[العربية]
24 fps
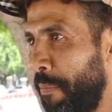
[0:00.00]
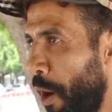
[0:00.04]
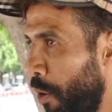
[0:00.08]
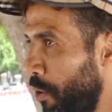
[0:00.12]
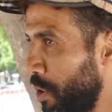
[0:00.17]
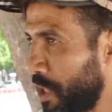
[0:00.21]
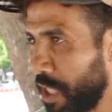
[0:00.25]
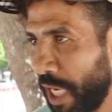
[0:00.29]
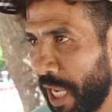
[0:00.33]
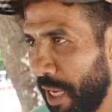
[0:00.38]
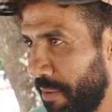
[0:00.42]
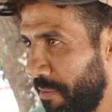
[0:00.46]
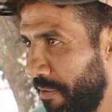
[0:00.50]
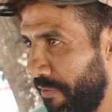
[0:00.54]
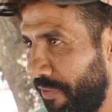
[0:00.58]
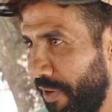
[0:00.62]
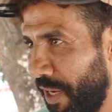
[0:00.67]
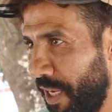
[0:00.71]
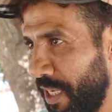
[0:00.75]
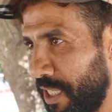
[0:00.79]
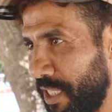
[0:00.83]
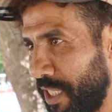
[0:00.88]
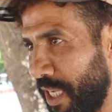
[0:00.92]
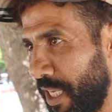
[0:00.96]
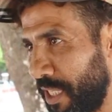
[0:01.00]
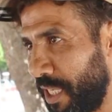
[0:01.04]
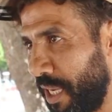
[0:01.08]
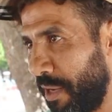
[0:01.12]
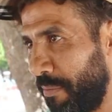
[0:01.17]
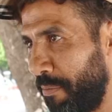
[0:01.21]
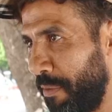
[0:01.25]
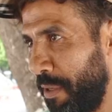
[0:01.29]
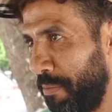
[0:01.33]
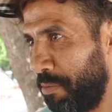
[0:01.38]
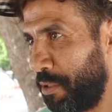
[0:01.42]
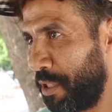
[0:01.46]
ما هوش يخمم في العرس
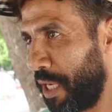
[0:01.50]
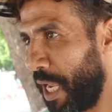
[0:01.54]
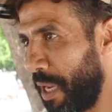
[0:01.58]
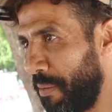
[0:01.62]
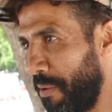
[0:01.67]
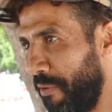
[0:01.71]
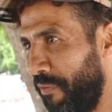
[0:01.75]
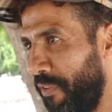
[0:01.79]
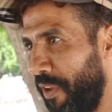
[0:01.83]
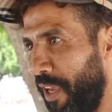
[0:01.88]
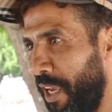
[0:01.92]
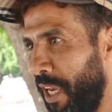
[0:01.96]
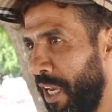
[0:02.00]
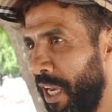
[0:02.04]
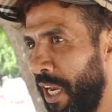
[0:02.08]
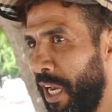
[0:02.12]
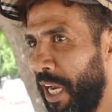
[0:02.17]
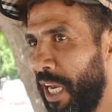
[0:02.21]
اصلا منين باش يخمم فيه